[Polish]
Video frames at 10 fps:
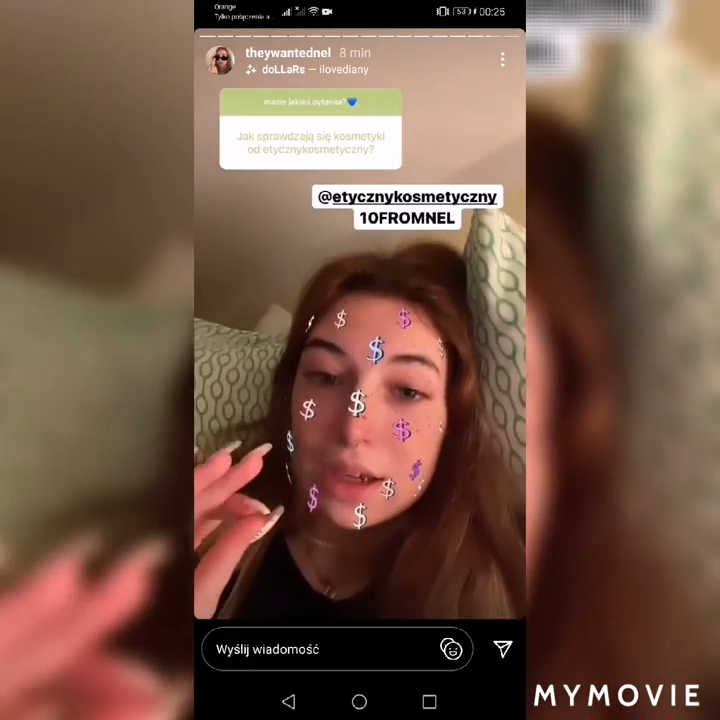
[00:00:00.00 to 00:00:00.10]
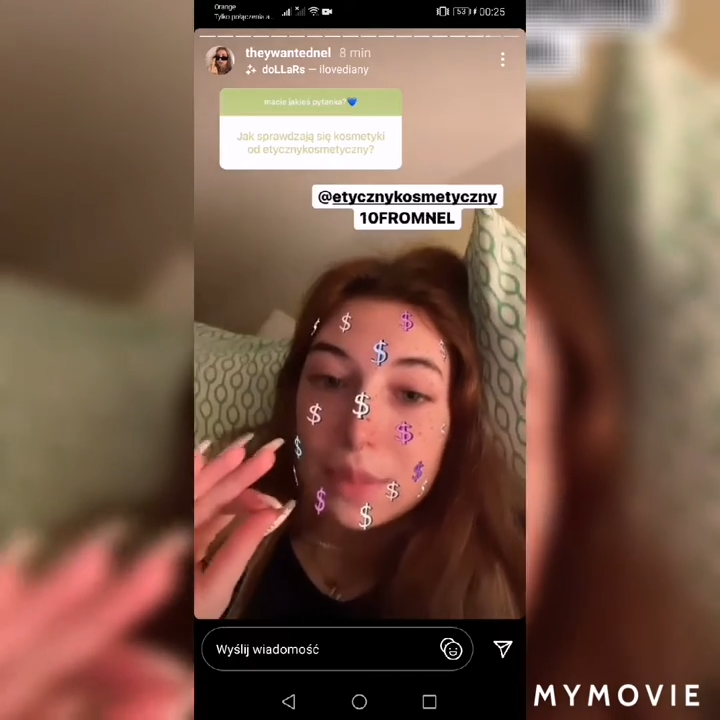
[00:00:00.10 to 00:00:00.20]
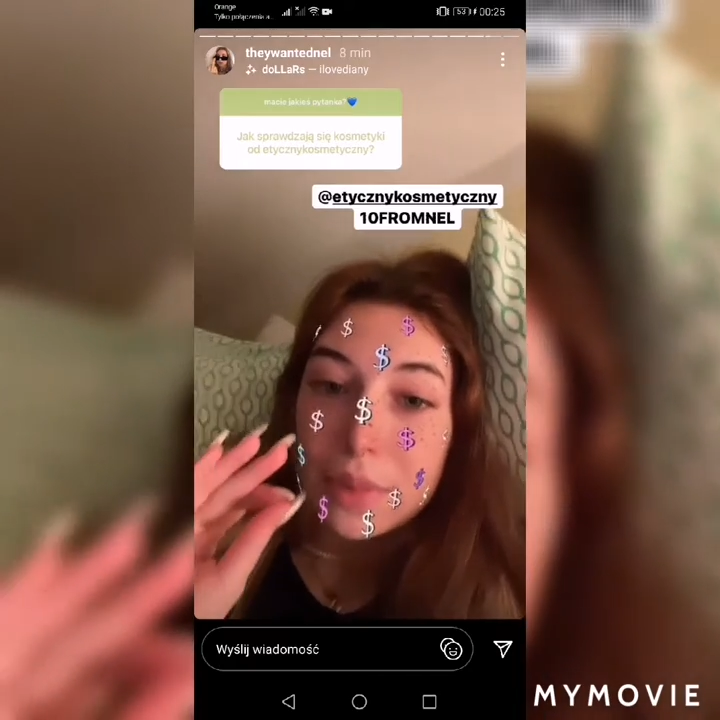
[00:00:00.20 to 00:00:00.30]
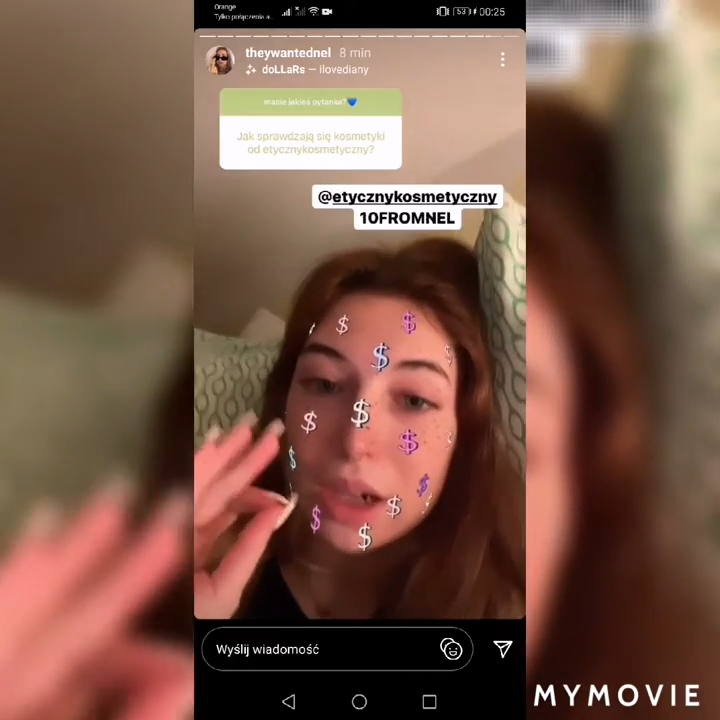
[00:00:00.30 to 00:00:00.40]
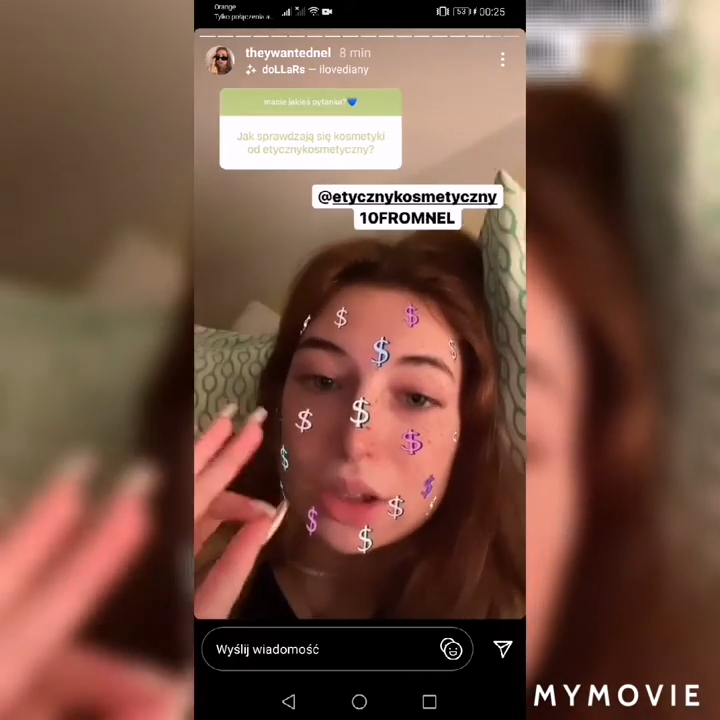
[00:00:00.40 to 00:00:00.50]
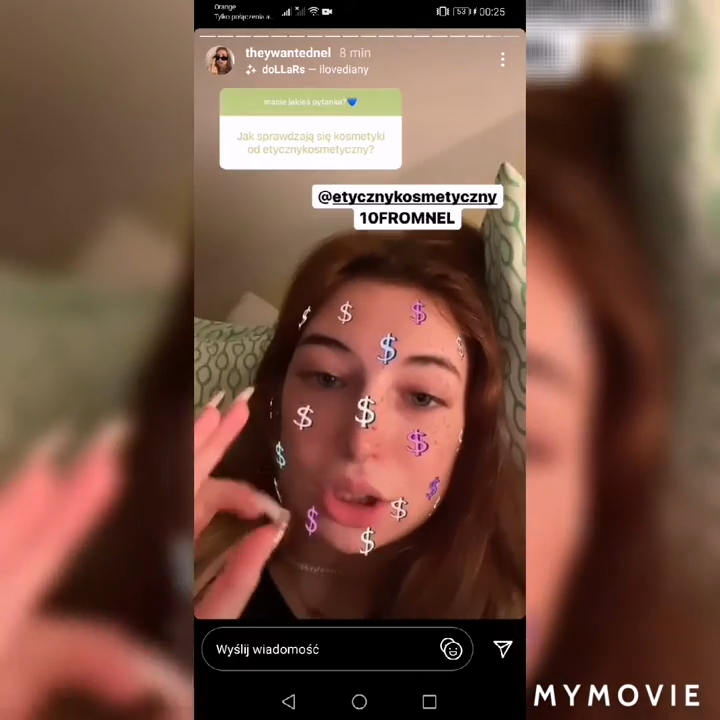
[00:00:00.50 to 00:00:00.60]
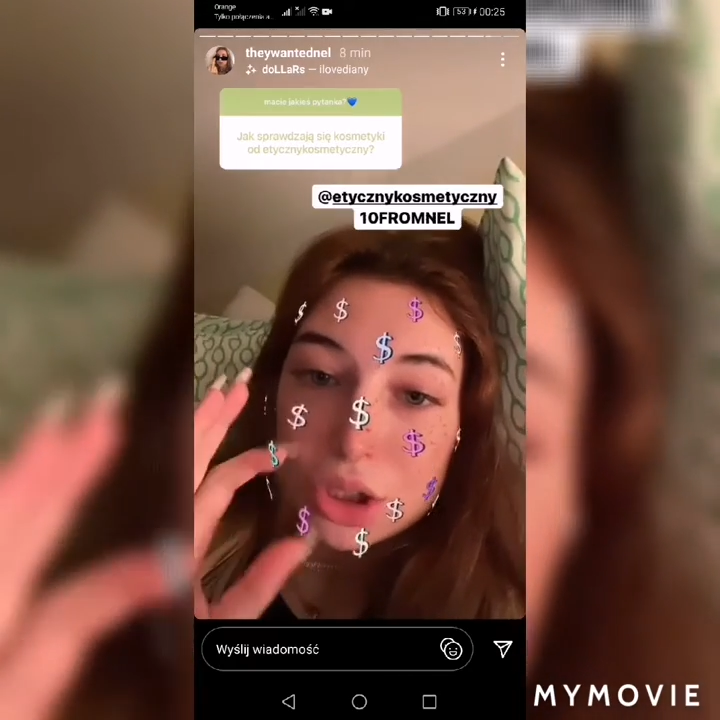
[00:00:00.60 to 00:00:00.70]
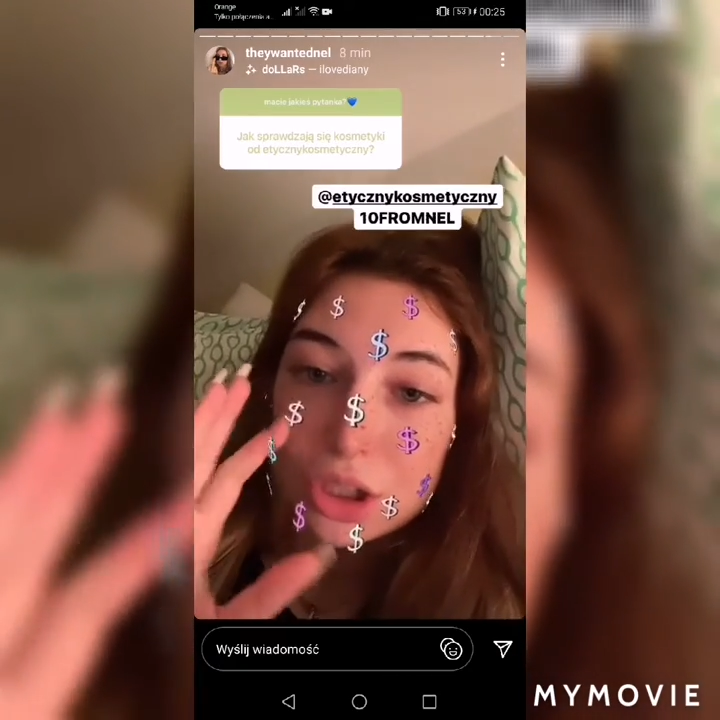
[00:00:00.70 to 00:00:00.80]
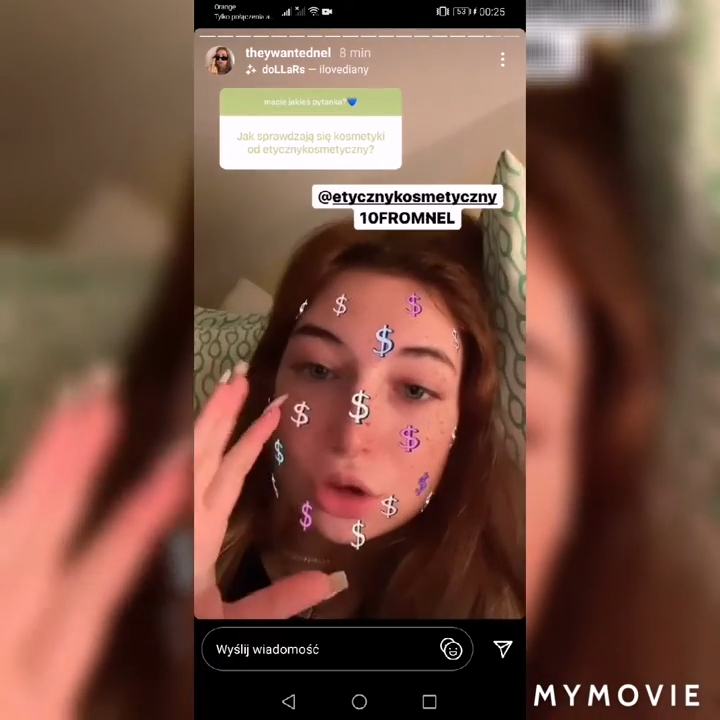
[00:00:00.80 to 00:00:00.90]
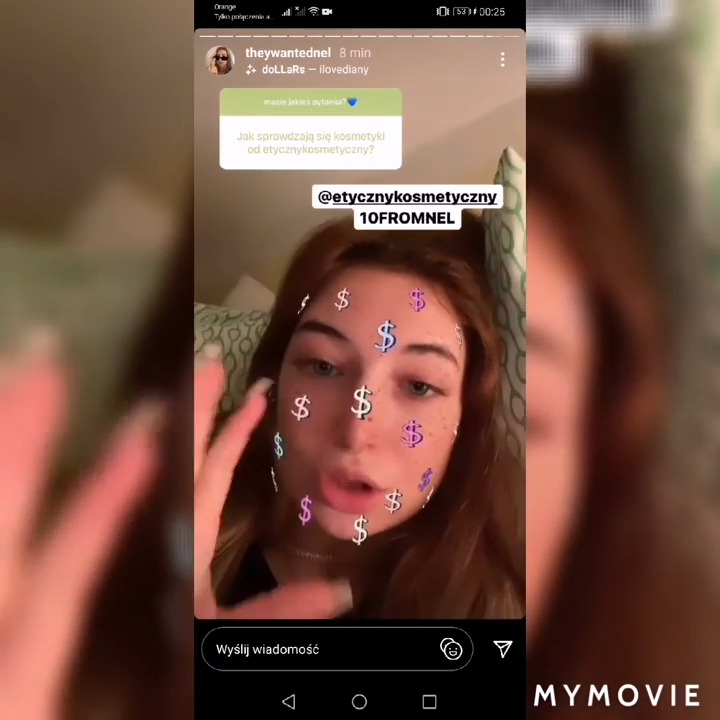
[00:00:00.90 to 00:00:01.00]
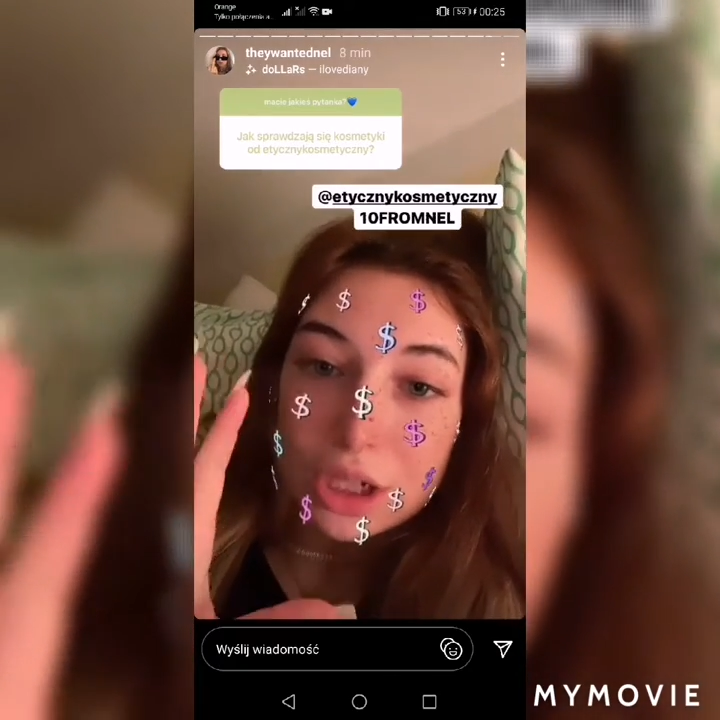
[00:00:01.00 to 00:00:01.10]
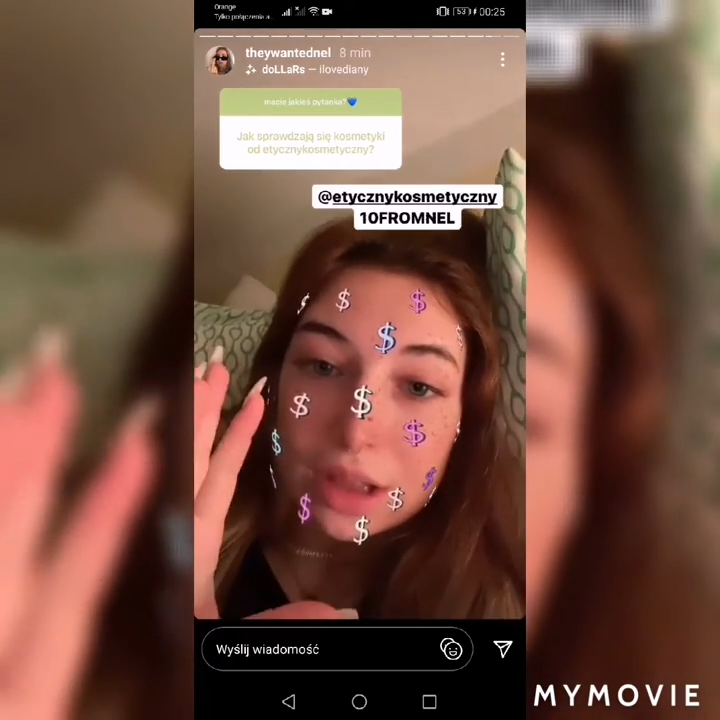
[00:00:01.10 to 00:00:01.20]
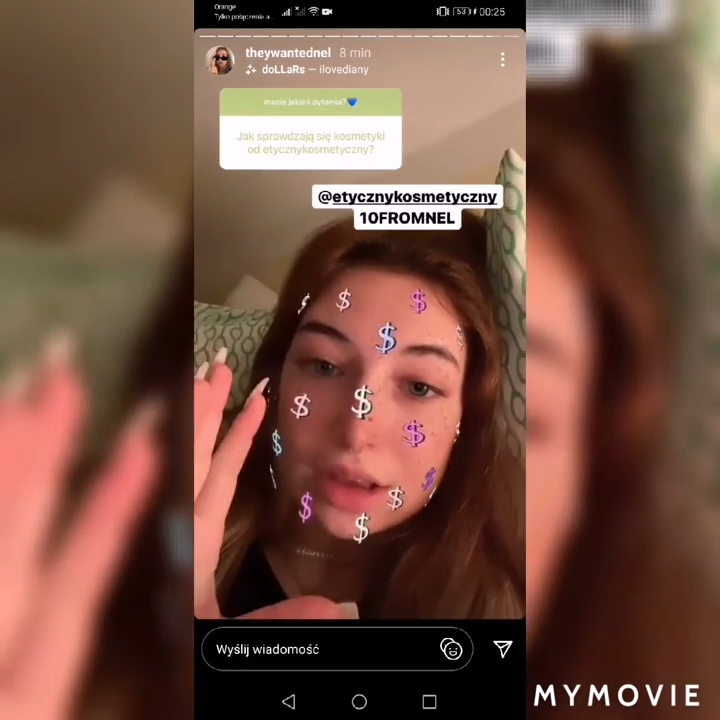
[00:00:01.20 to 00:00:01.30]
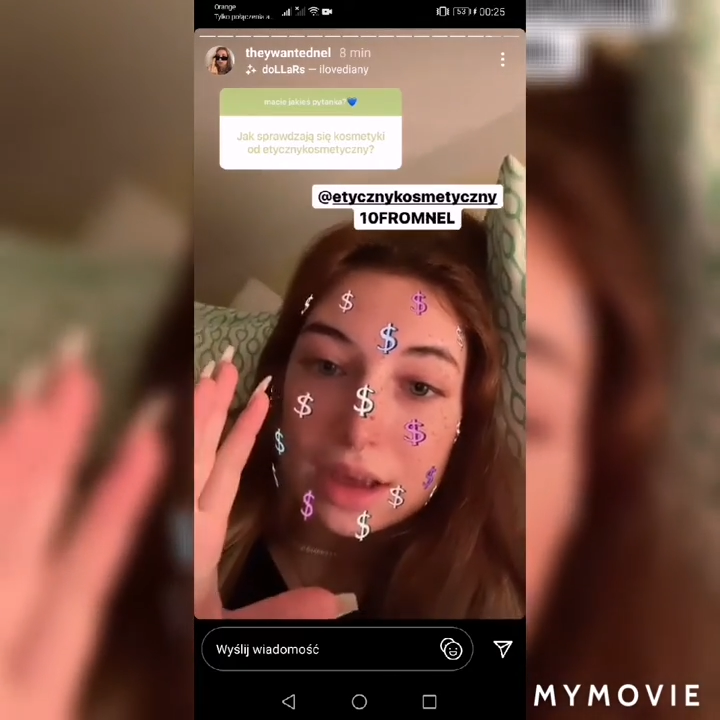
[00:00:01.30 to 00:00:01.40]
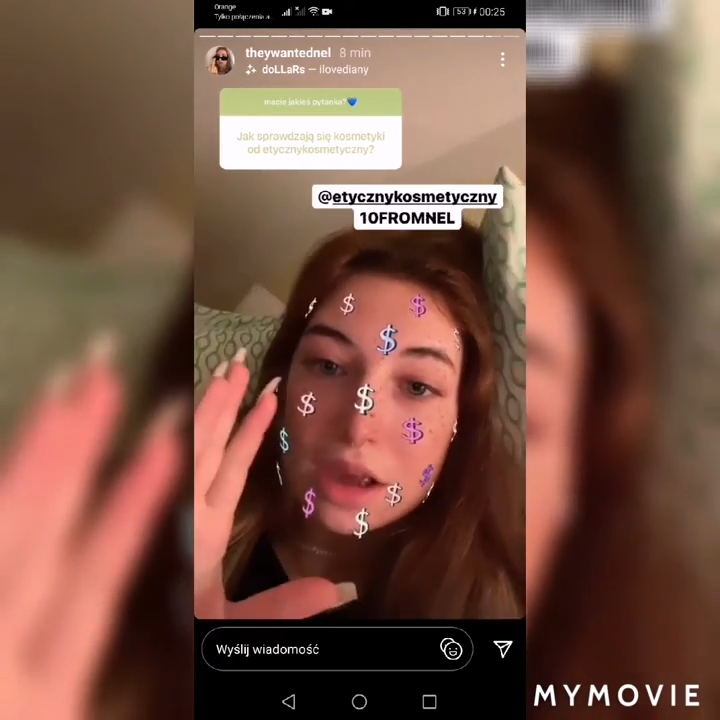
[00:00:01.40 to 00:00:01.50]
praktycznie
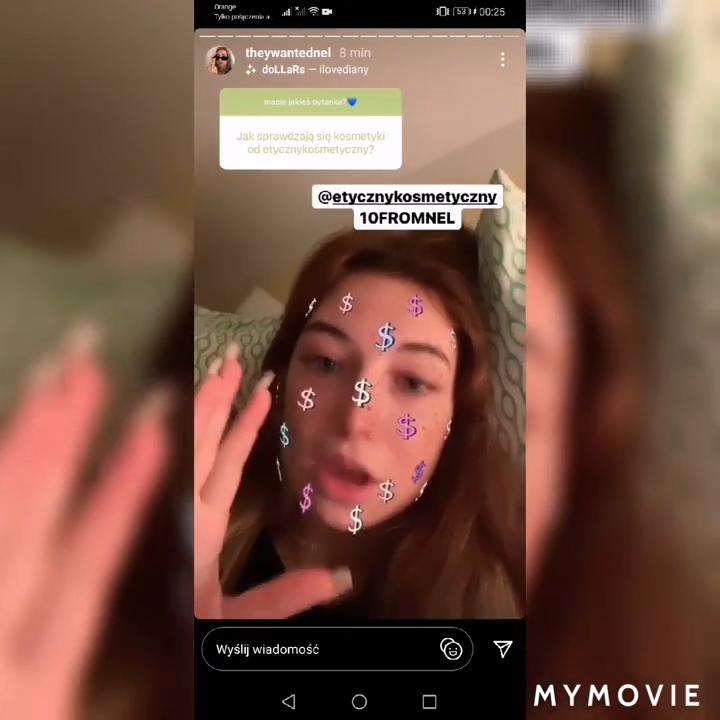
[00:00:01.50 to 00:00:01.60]
codziennie,